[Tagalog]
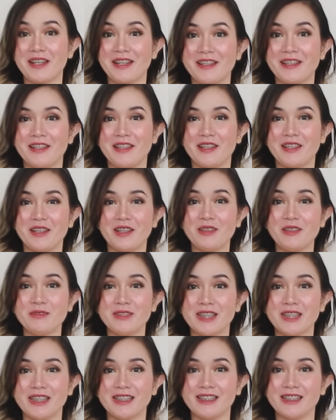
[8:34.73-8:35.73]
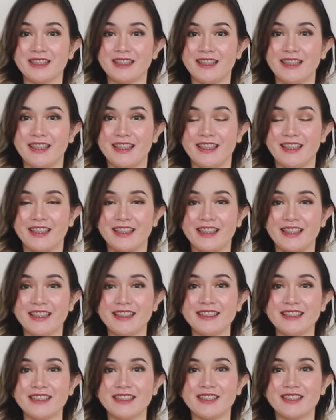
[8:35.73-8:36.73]
mga loves, is
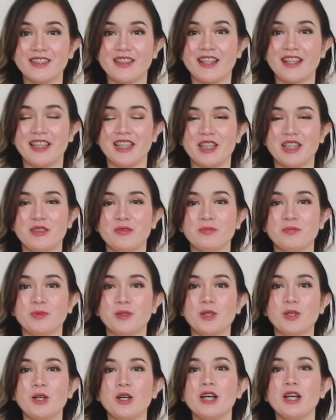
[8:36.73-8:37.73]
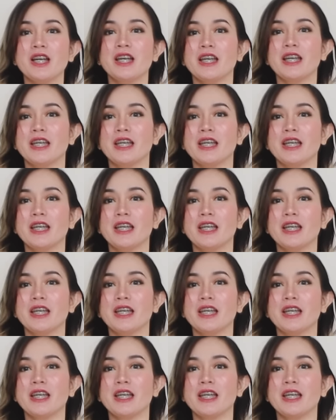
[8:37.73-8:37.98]
this. So, ayan po.